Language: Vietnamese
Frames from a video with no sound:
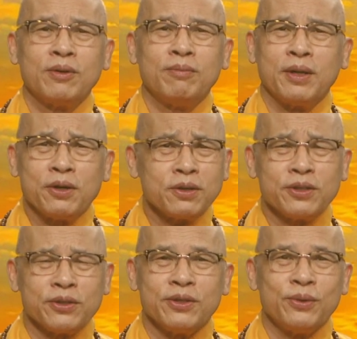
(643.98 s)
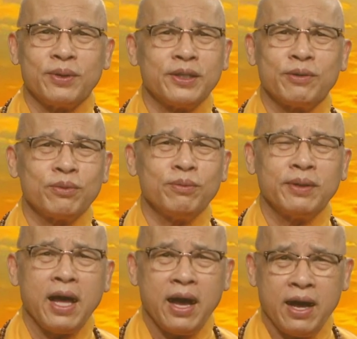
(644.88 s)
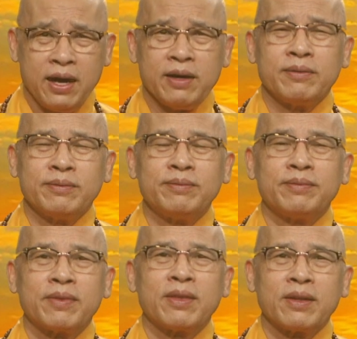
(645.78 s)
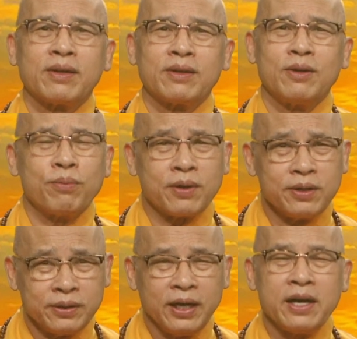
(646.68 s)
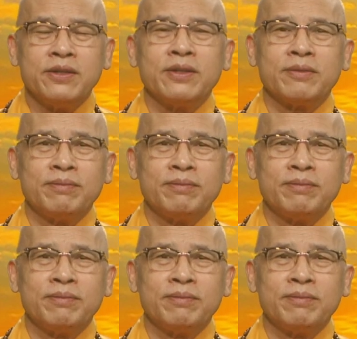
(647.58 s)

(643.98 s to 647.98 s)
mà rất nhiều người trong chúng ta không cưỡng lại được